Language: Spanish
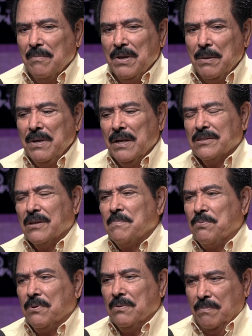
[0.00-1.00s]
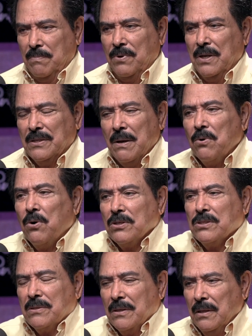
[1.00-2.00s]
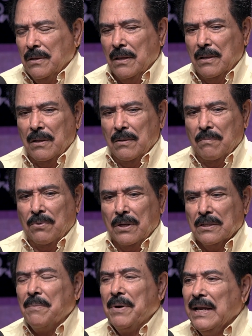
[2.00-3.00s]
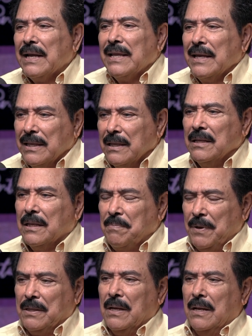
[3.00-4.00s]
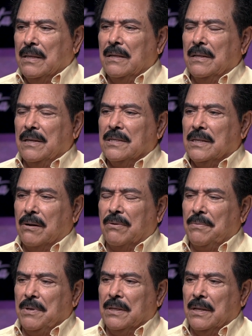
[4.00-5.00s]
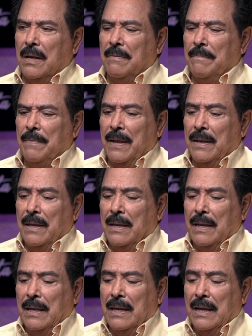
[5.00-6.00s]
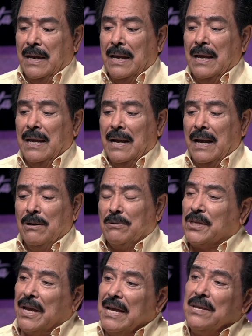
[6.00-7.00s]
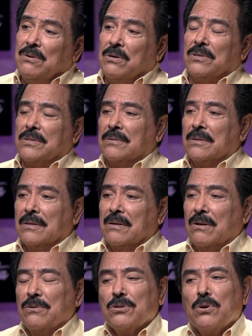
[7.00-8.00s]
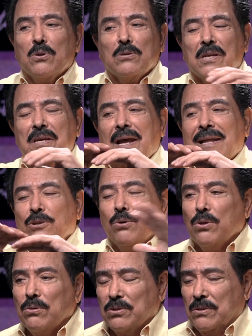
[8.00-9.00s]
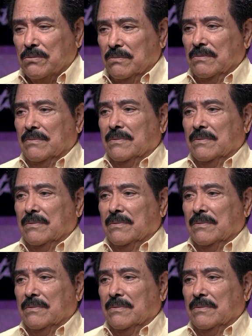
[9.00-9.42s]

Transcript: mi admiración por, por esa voz, por esa manera de, interpretar del de charro Habita, que a los años los conocí a todos.